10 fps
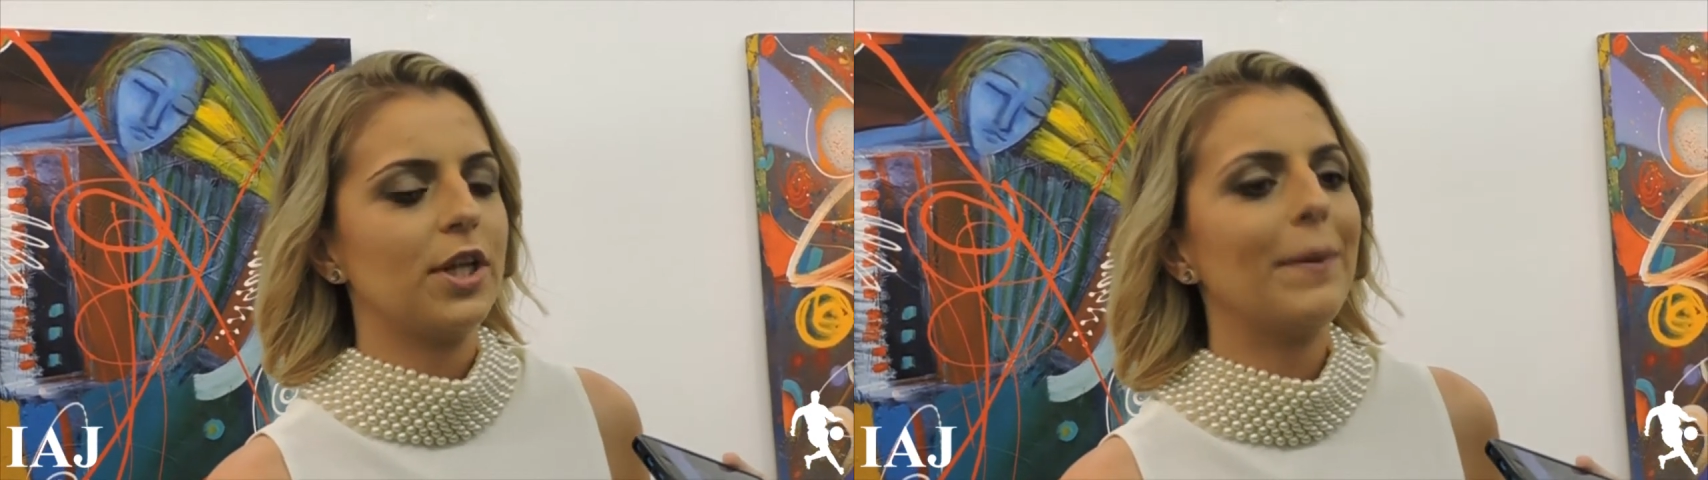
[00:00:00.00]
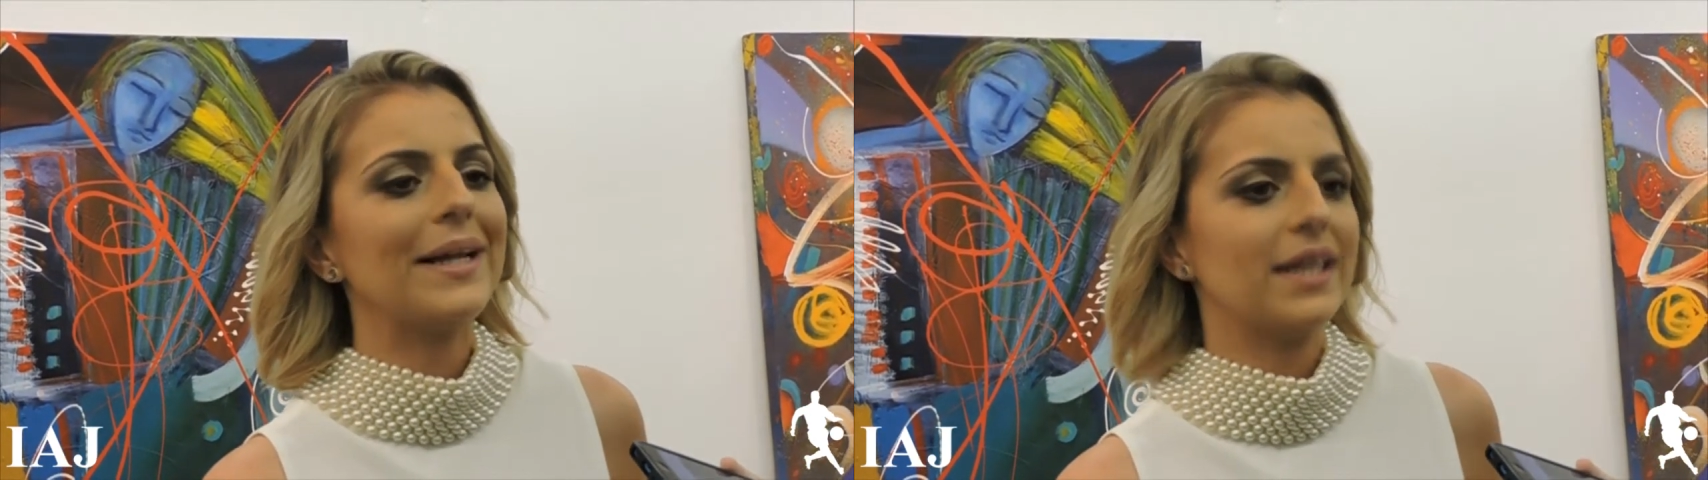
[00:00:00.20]

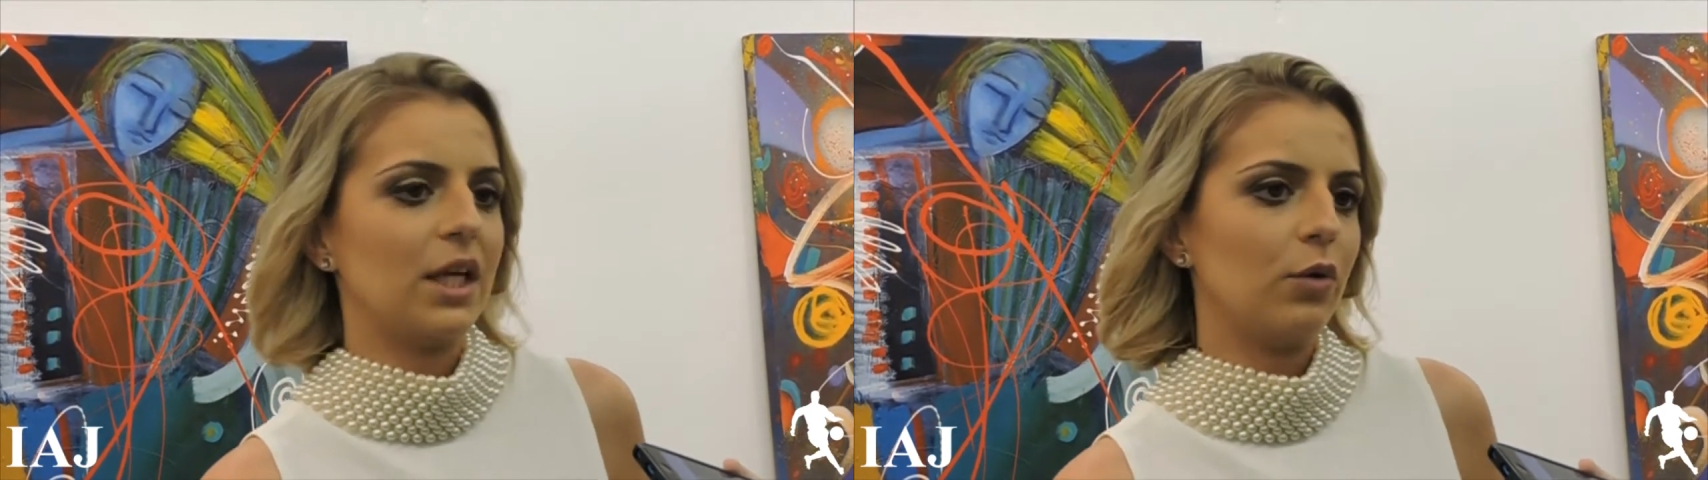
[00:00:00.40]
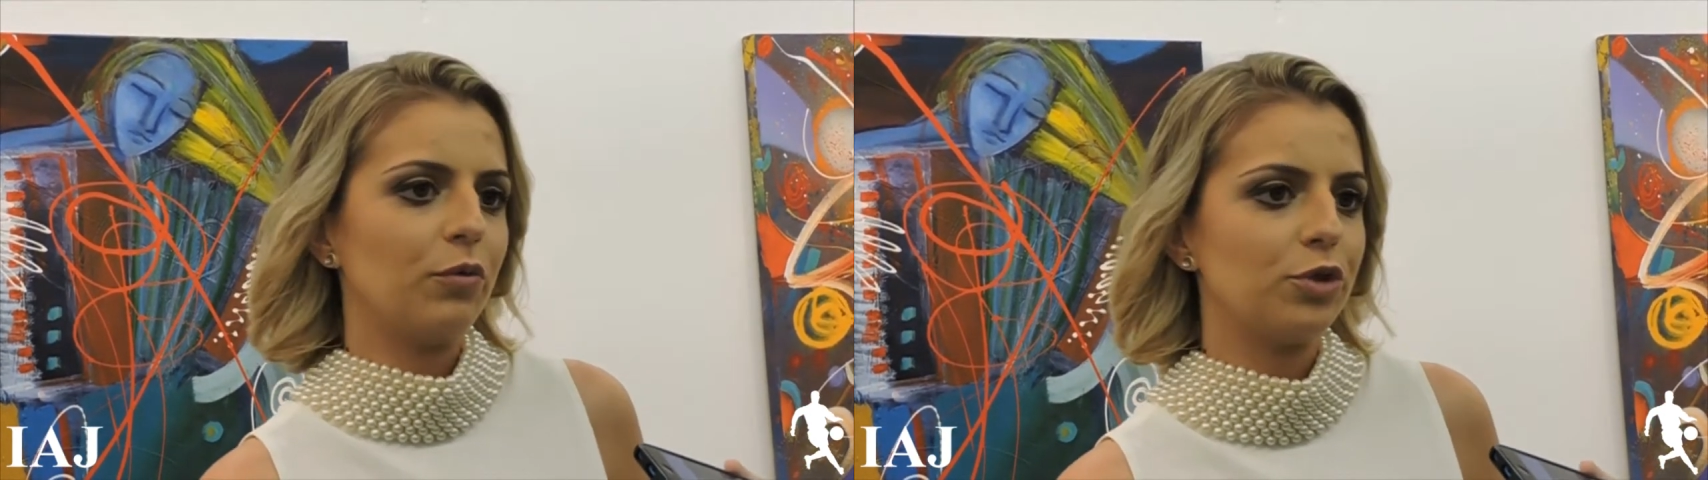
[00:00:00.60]

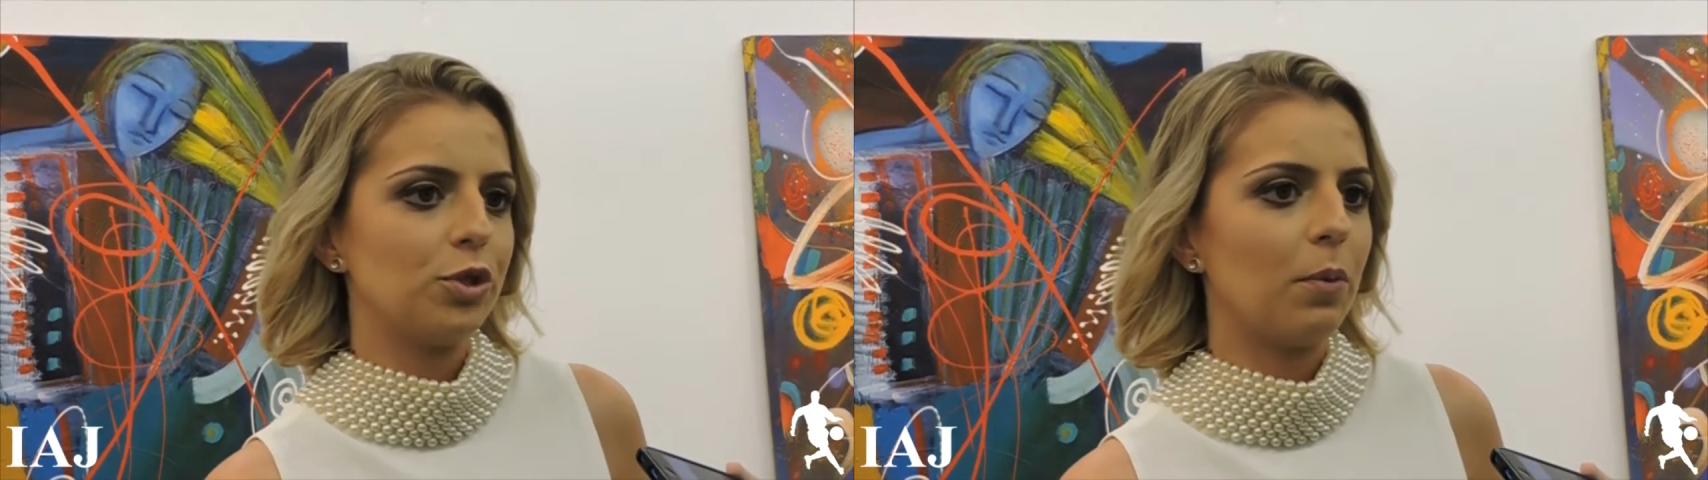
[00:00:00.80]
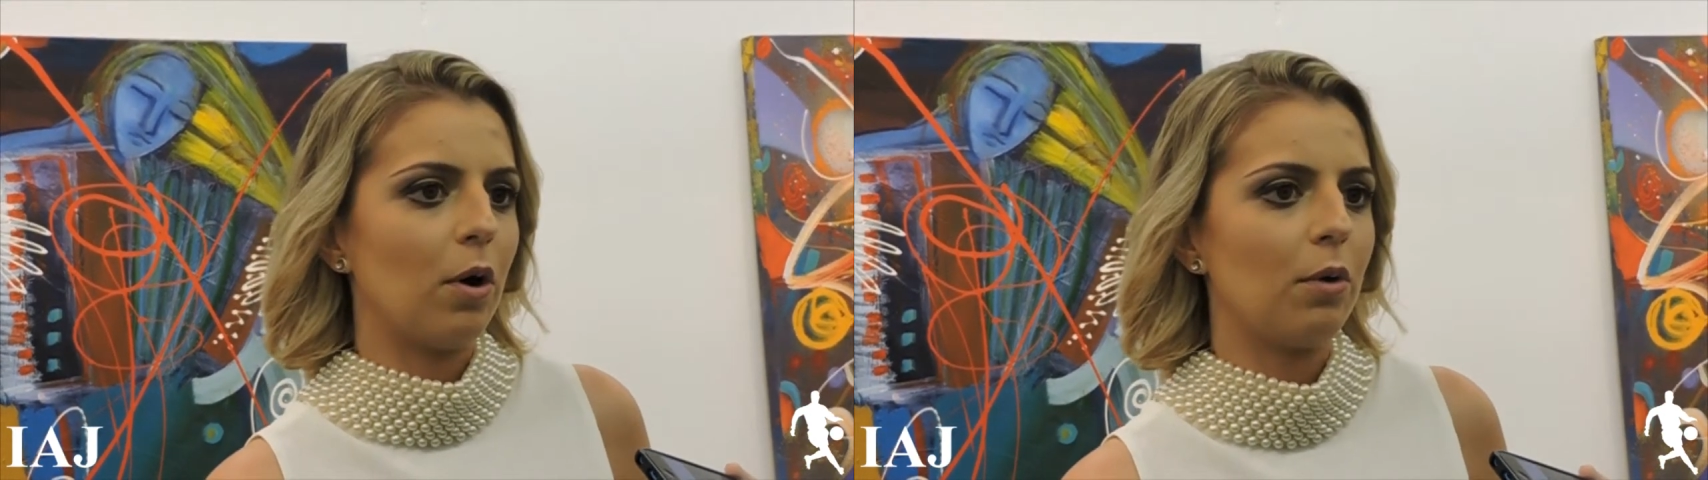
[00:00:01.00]
debater o
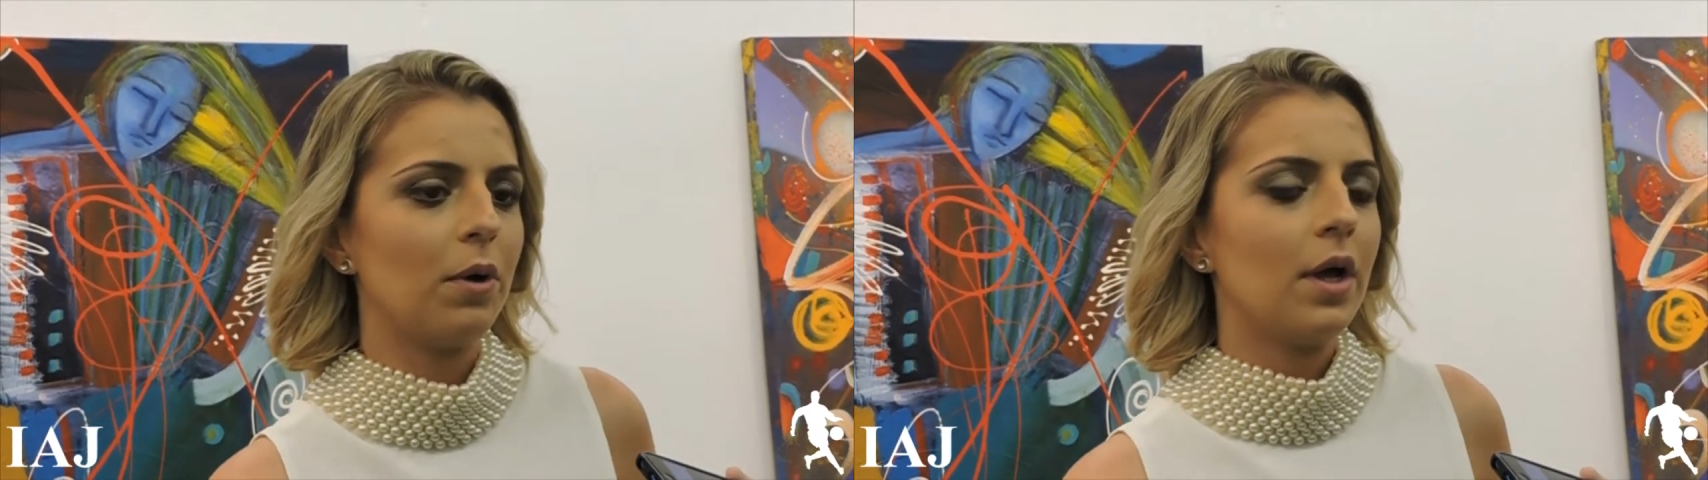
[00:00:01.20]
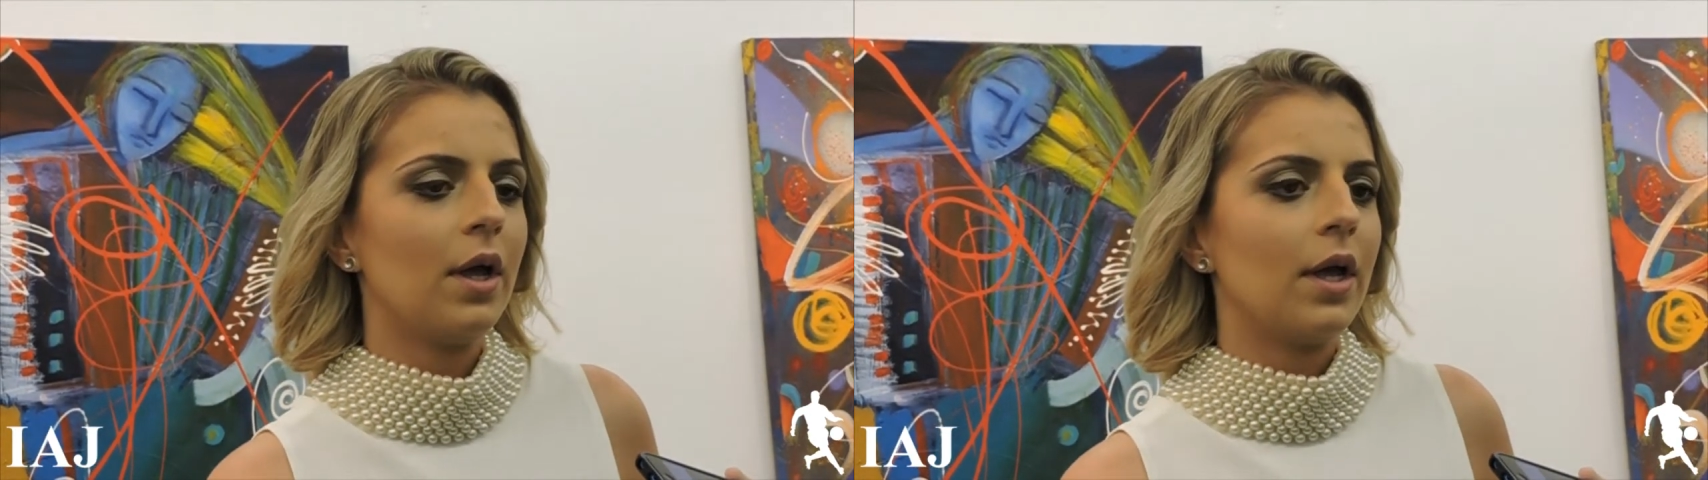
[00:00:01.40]
futebol.